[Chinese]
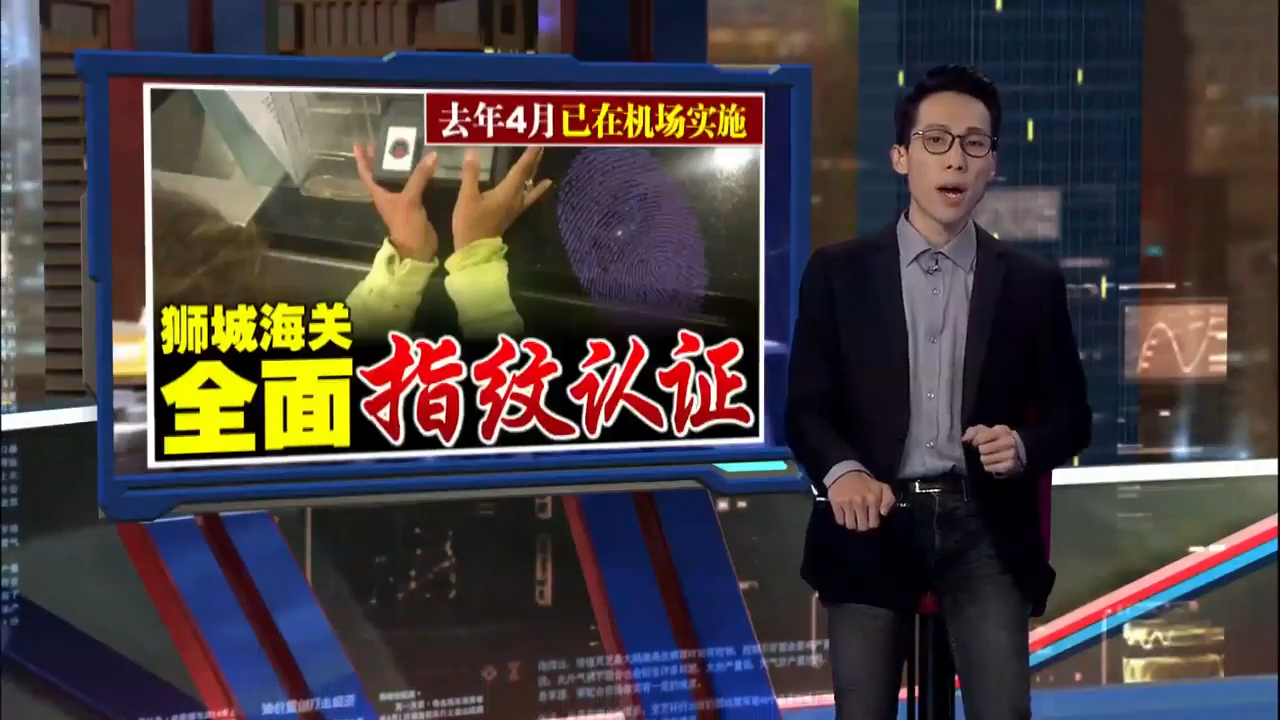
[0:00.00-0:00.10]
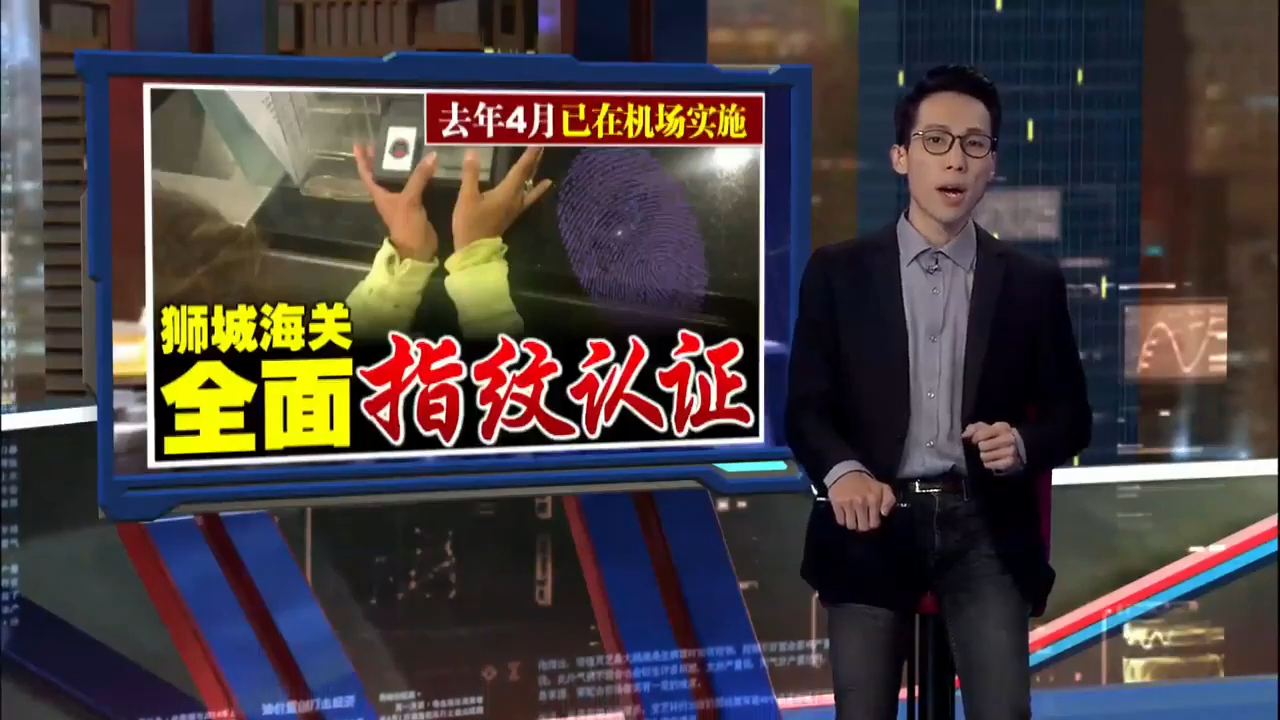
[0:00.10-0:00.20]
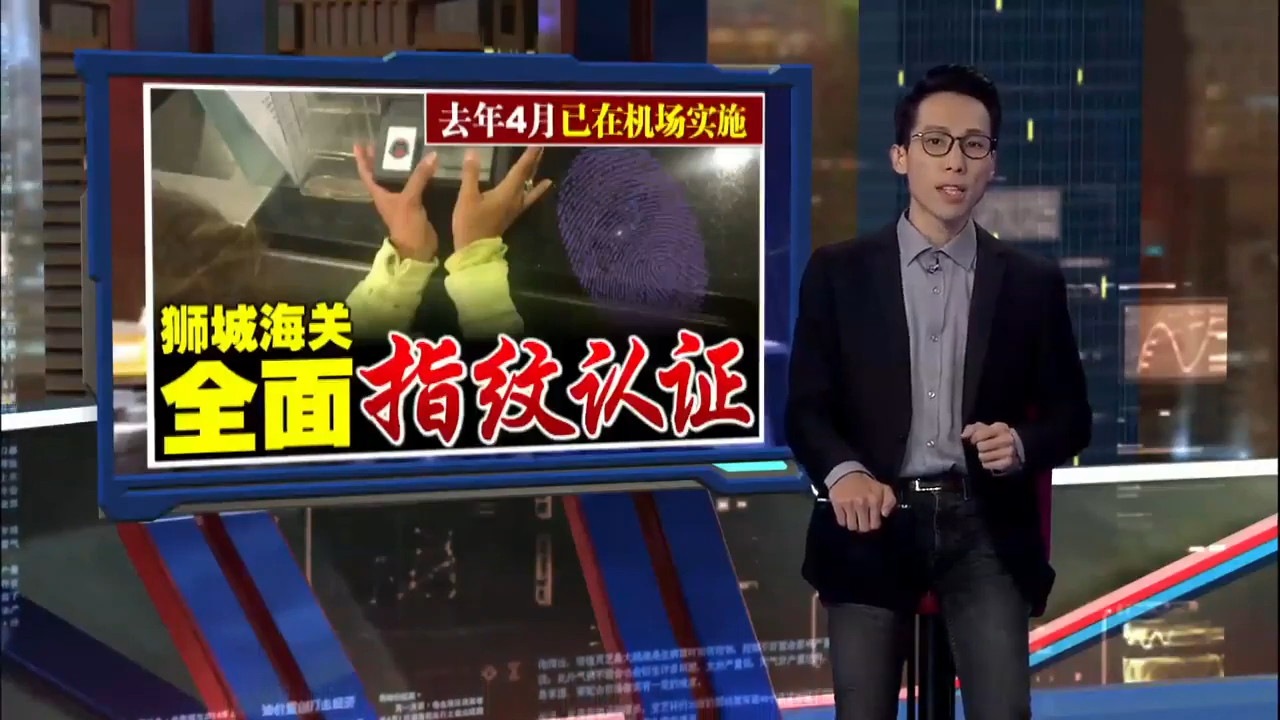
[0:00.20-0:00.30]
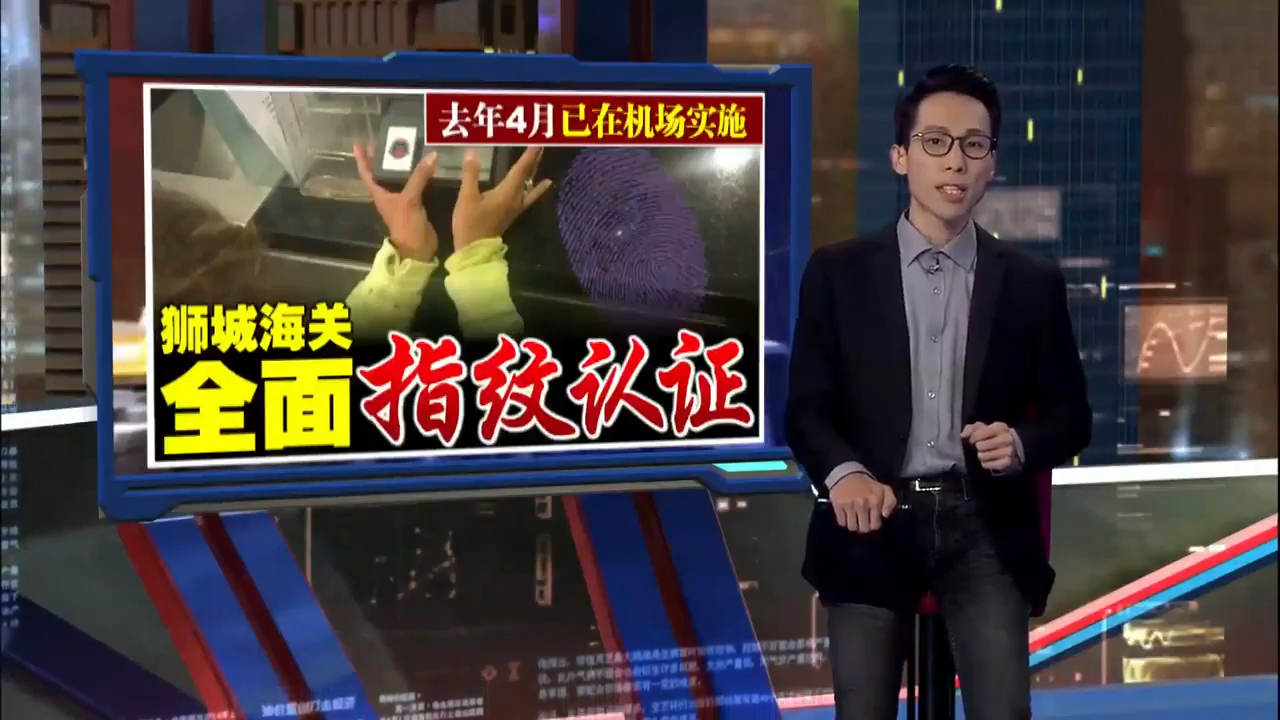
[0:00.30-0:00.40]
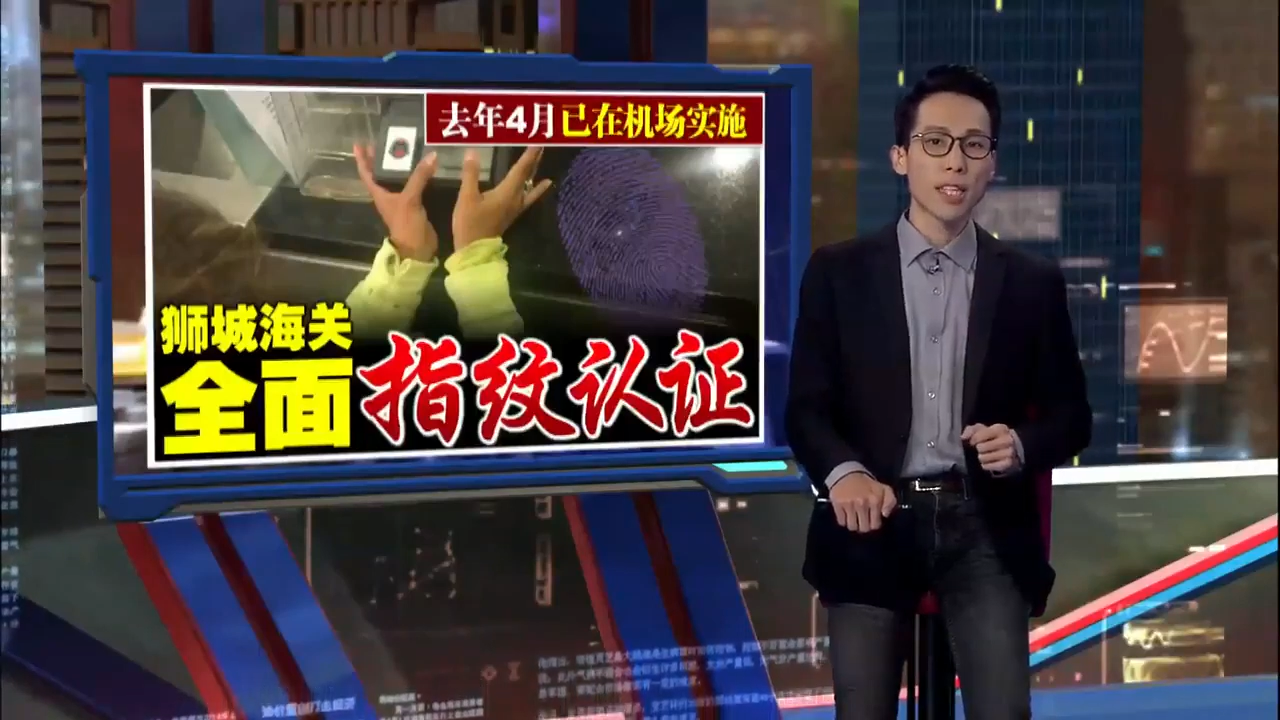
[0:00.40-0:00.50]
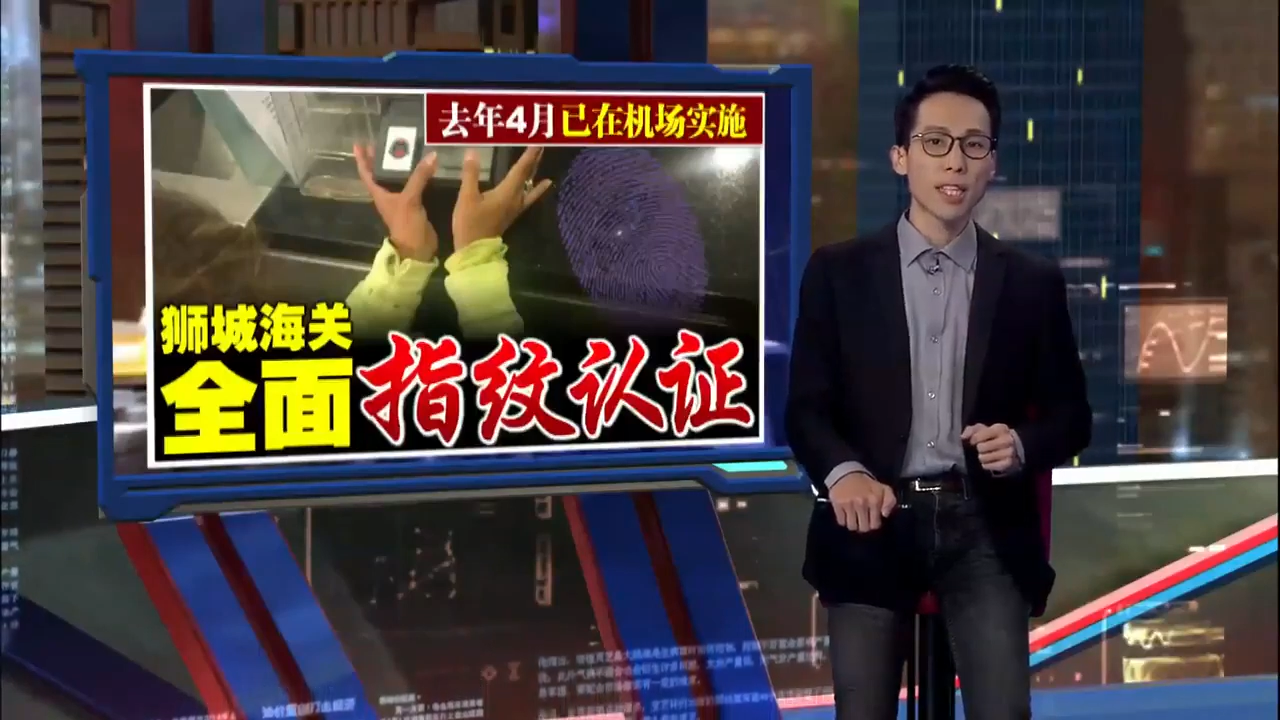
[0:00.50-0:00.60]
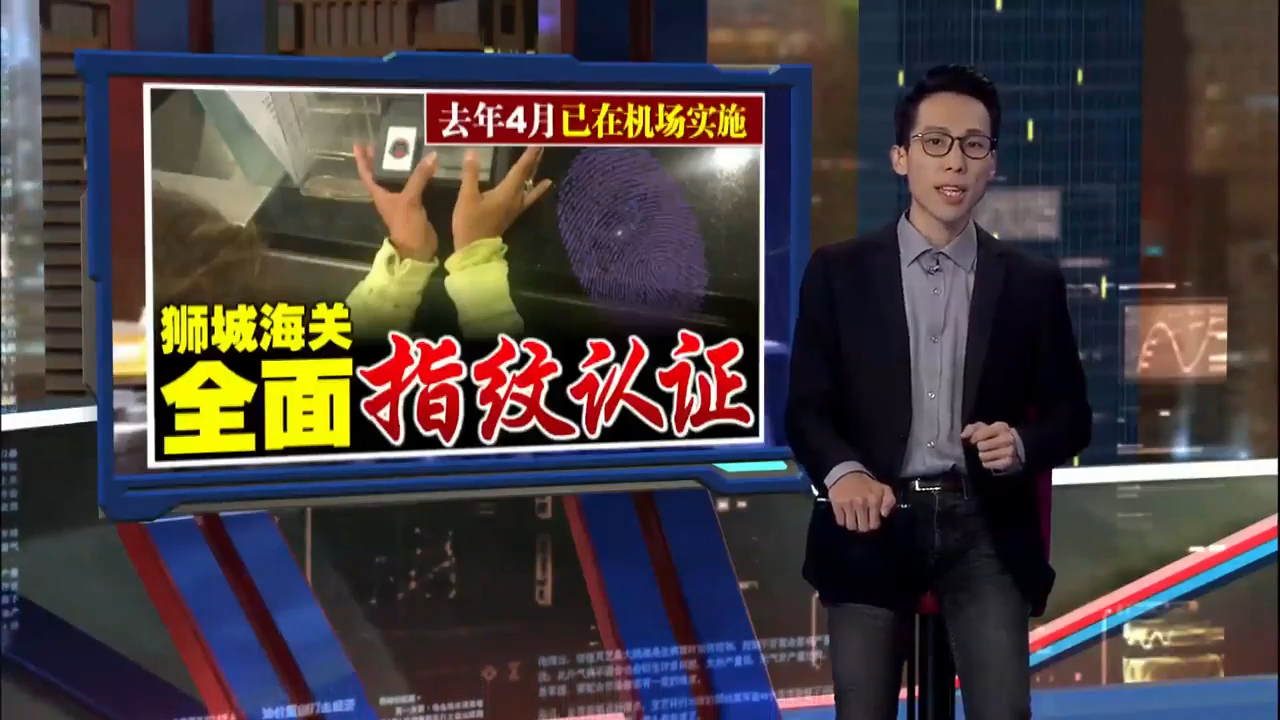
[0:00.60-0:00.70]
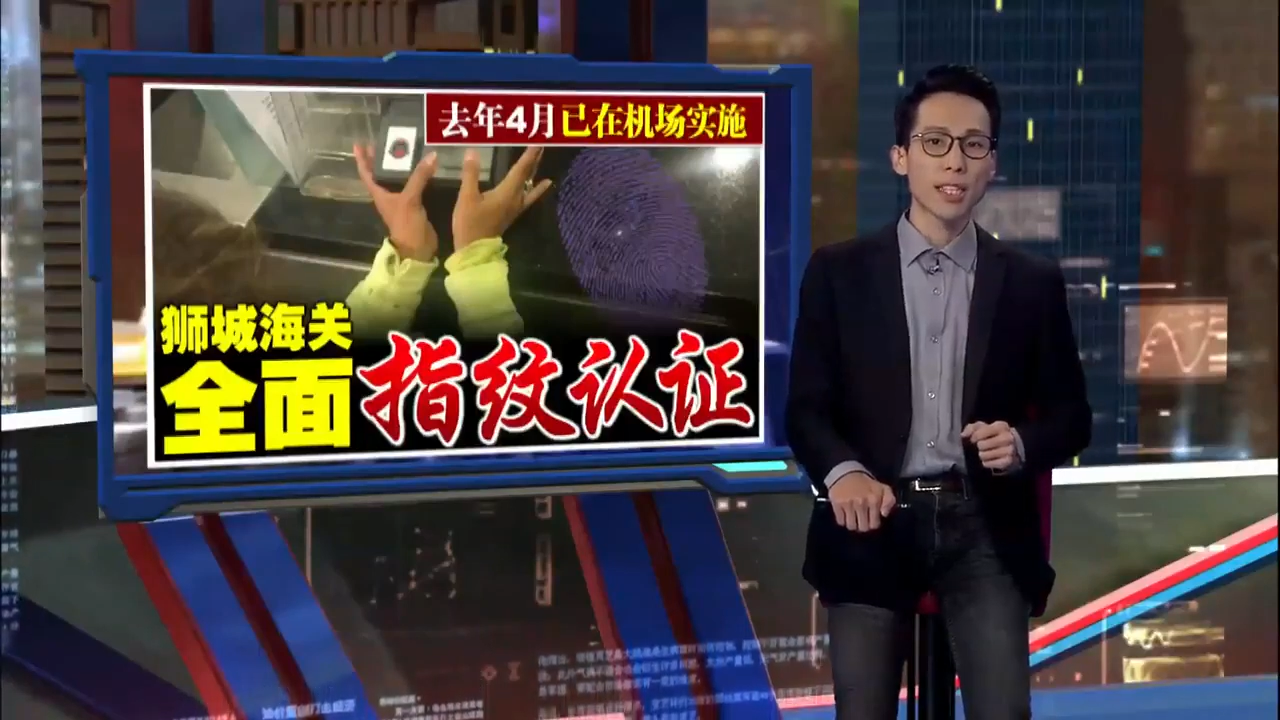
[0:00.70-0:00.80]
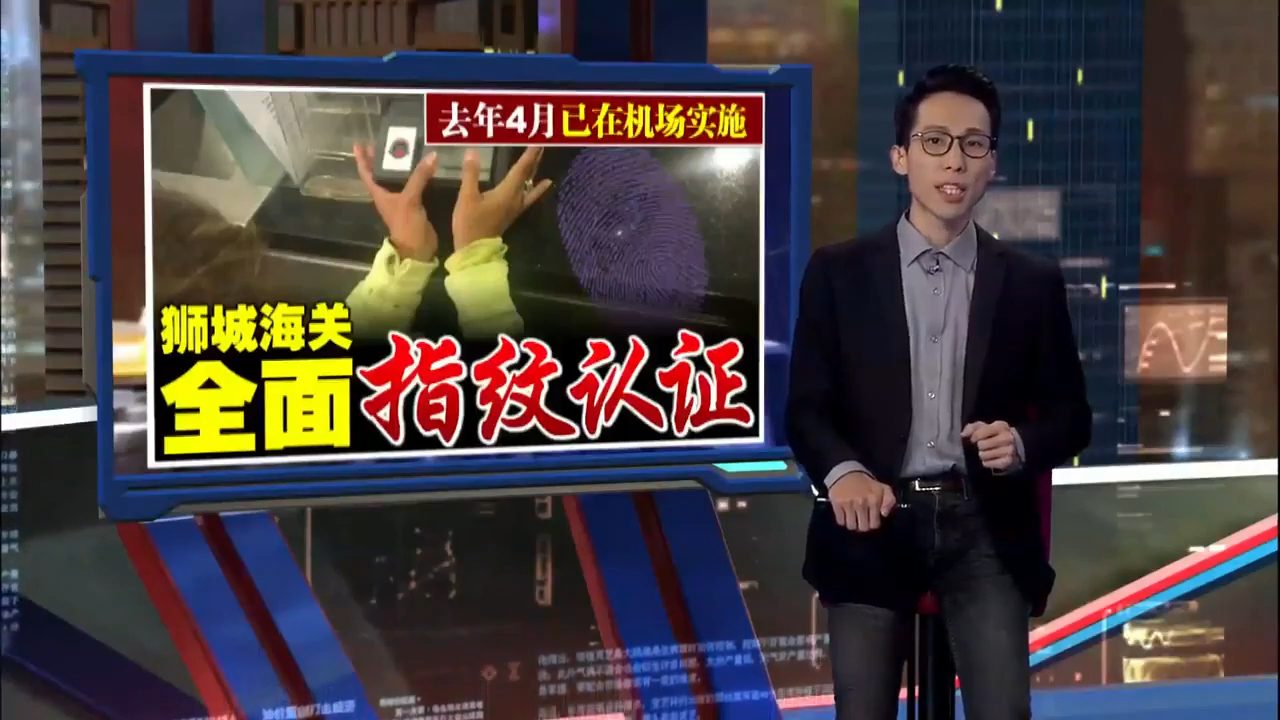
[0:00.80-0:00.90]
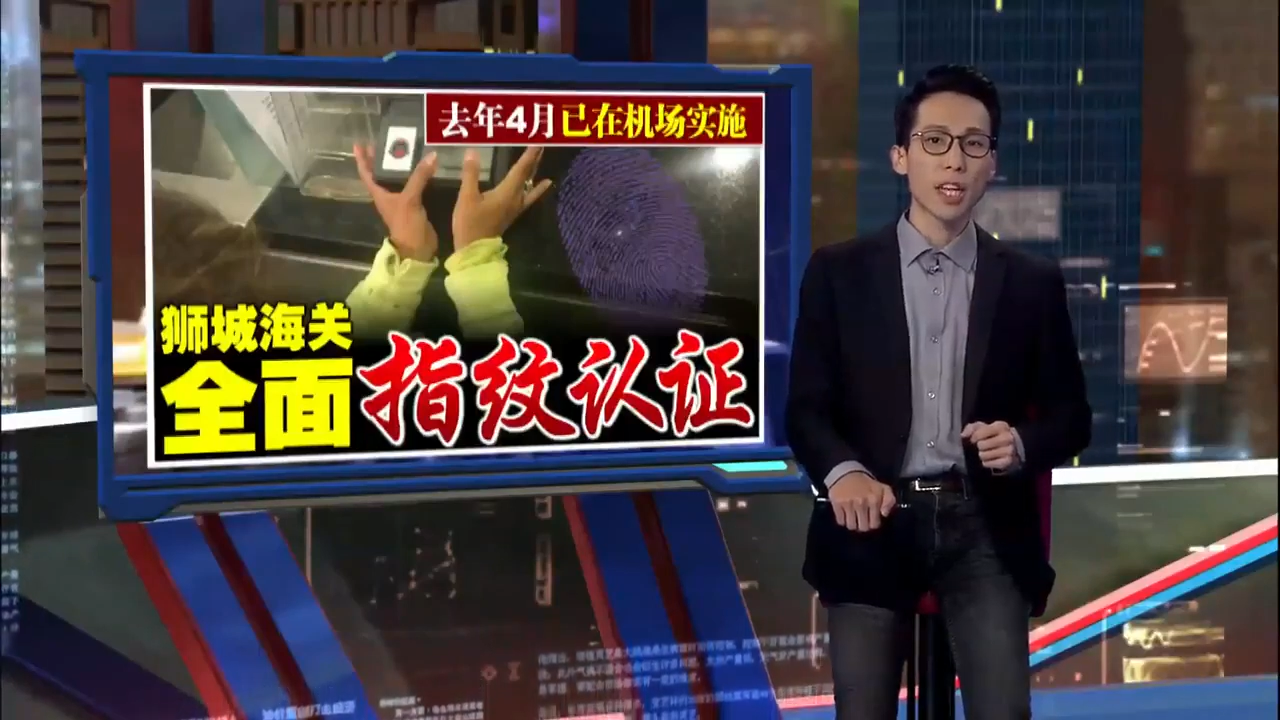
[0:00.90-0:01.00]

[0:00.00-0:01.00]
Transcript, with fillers: 而且呢，在今